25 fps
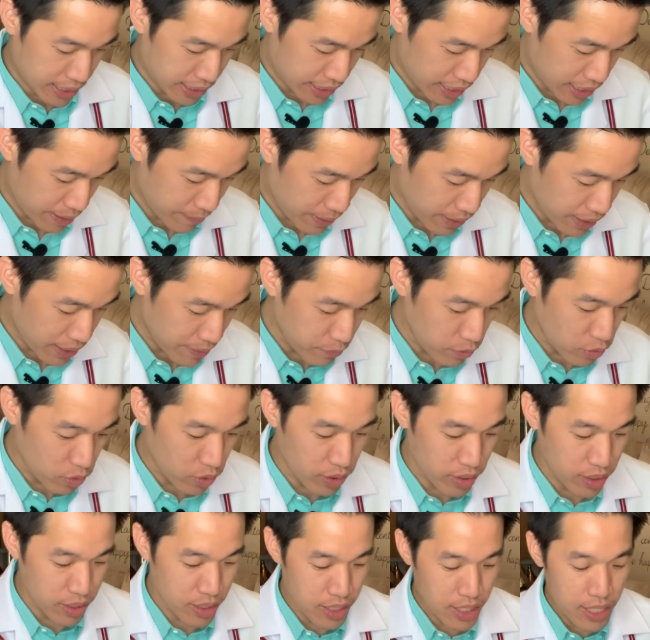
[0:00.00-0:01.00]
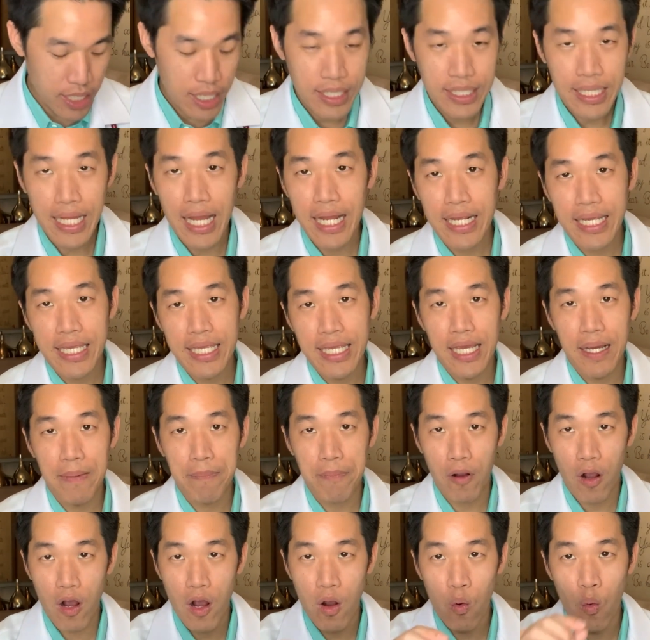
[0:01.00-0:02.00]
เคลียร์ไหมครับทุกคนถ้าเคลียร์
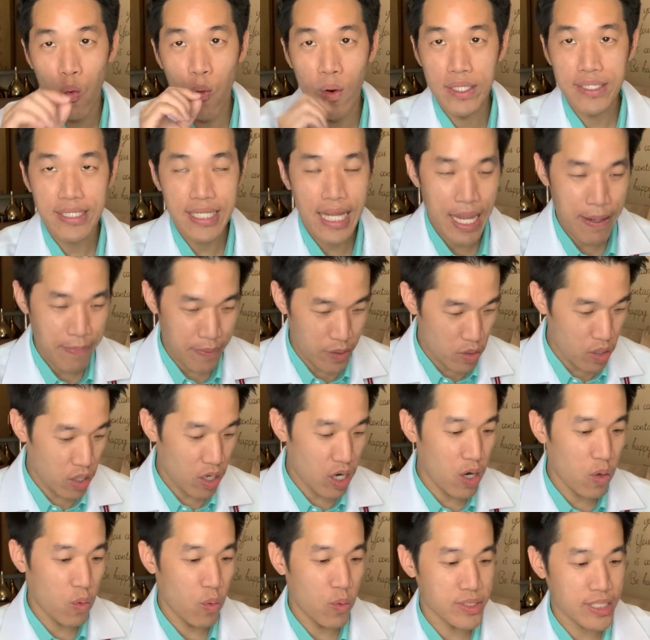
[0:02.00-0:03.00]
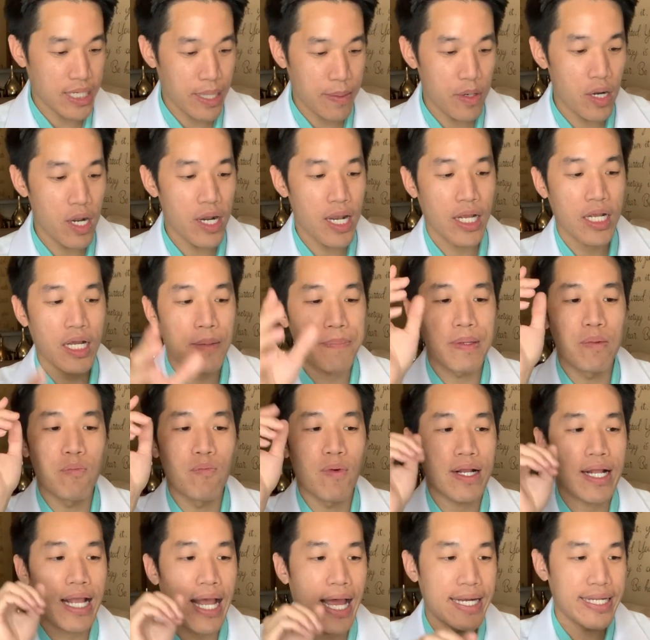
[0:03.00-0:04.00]
ขอหัวใจมาด้วยขอหัวใจมาแล้วก็พิมพ์
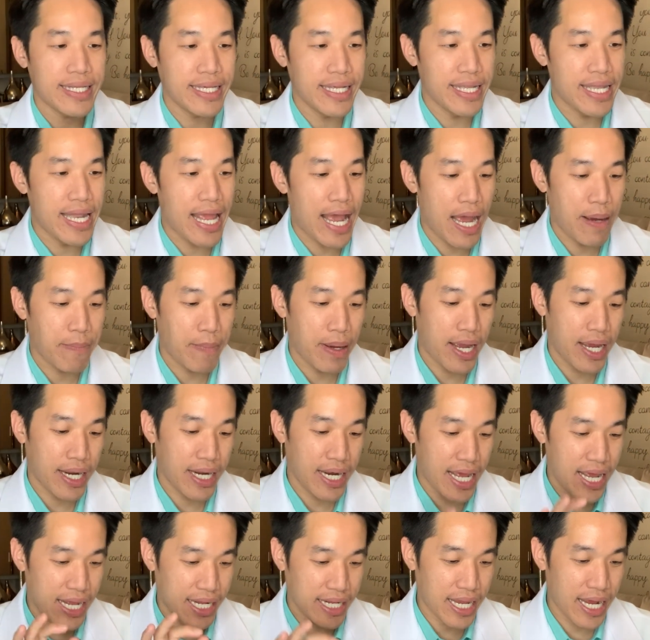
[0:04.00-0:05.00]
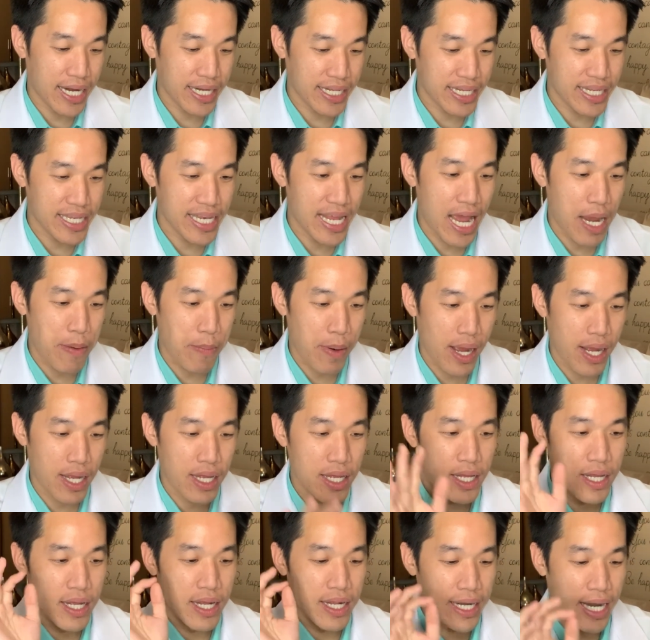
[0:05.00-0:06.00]
ว่าการกินยามานะฮะการกินยามา
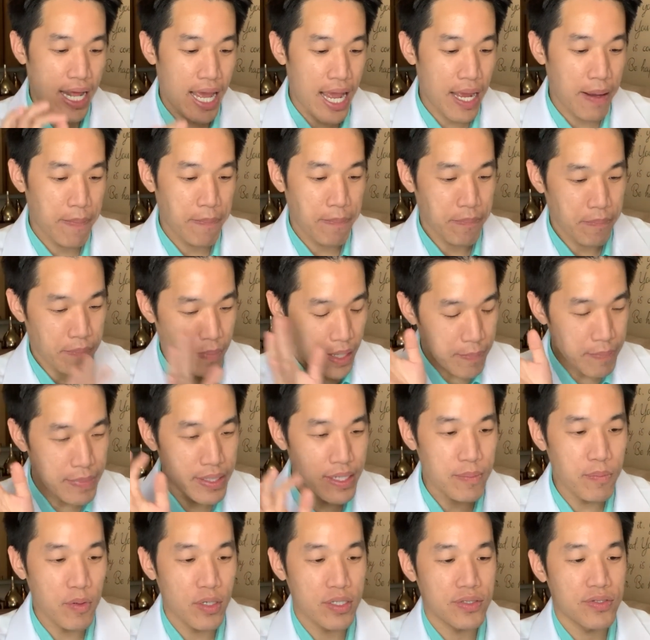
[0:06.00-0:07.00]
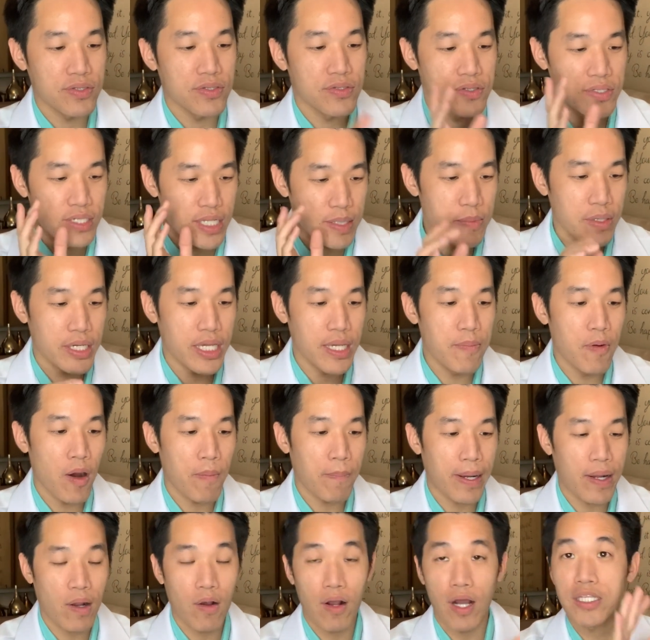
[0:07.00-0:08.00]
นะฮะมันมีทั้งหมดที่เมื่อกี้บอก
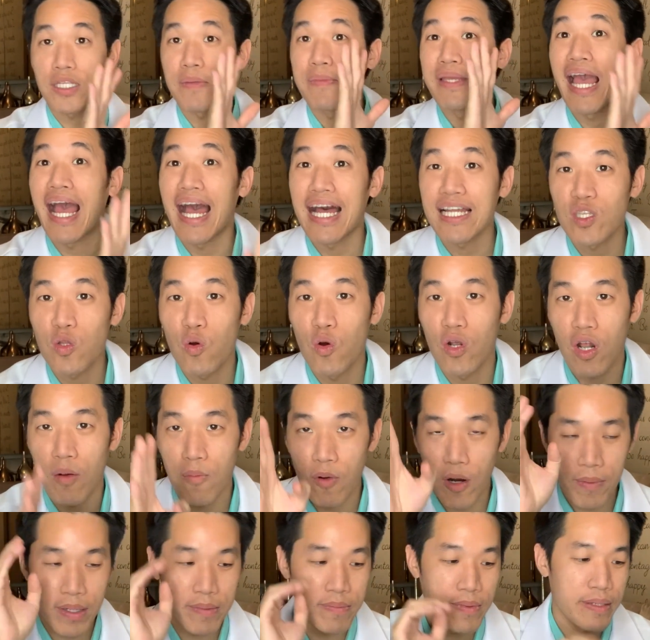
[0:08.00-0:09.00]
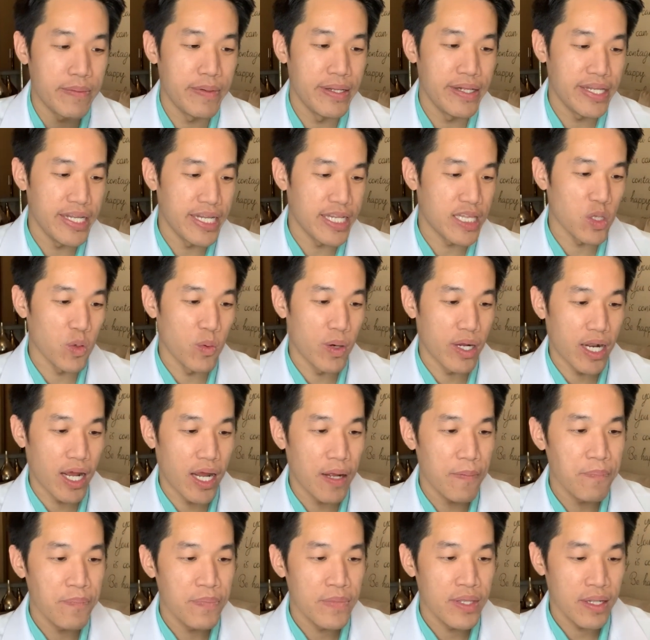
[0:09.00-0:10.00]
ไปของเขาจะมี5ตัวของหมอมันมี4ตัวนะ
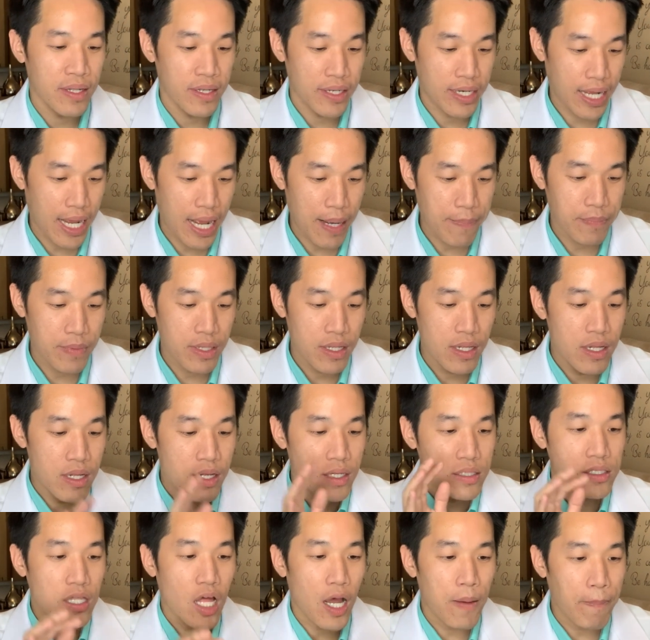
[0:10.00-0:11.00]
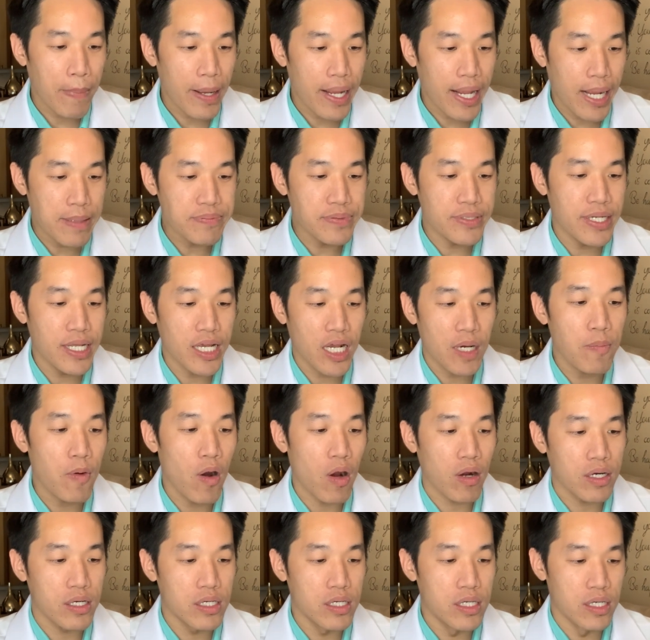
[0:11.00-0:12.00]
นะครับต่อไปครับสิ่งที่เขาบ
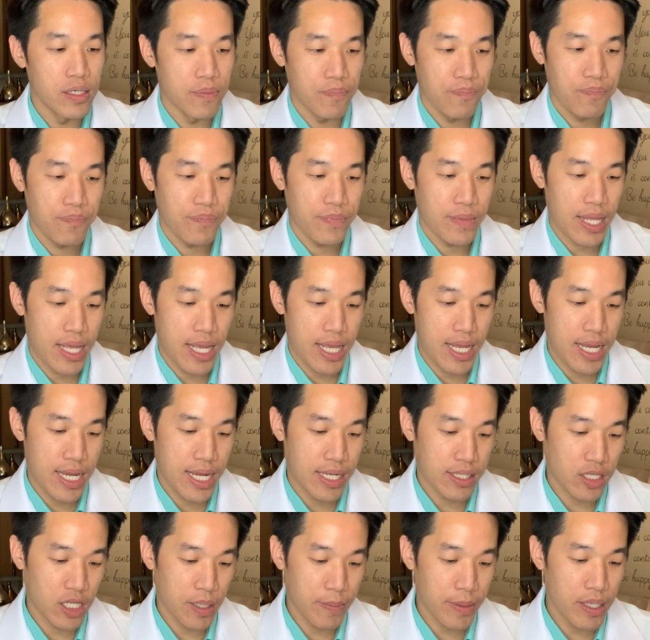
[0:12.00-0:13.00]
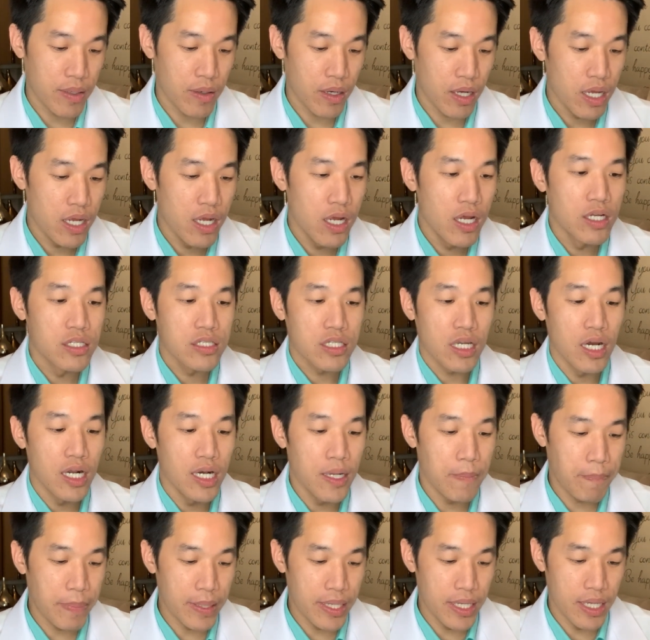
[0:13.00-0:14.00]
อกคือต่อไปด้วยเทอ
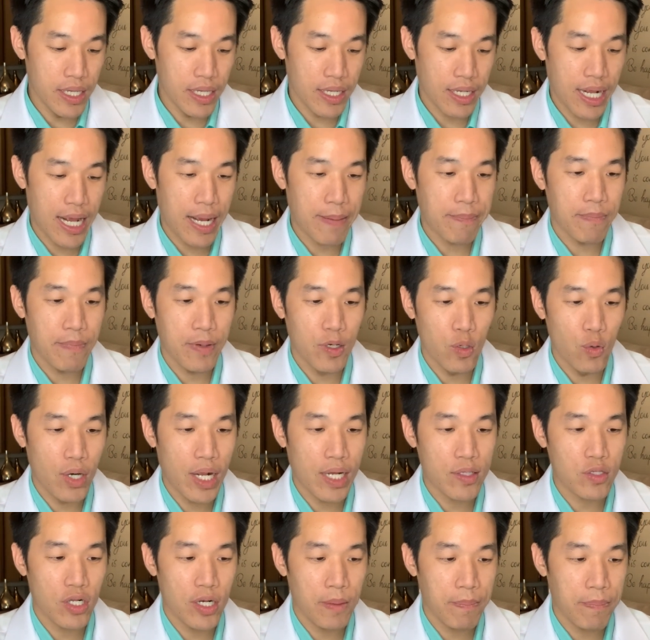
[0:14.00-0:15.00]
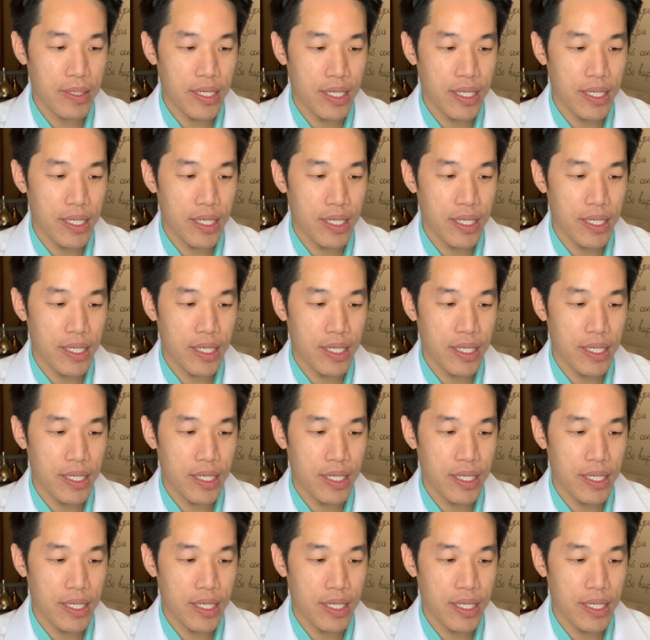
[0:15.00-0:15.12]
ราปีนะครับมาดูนะเทอรา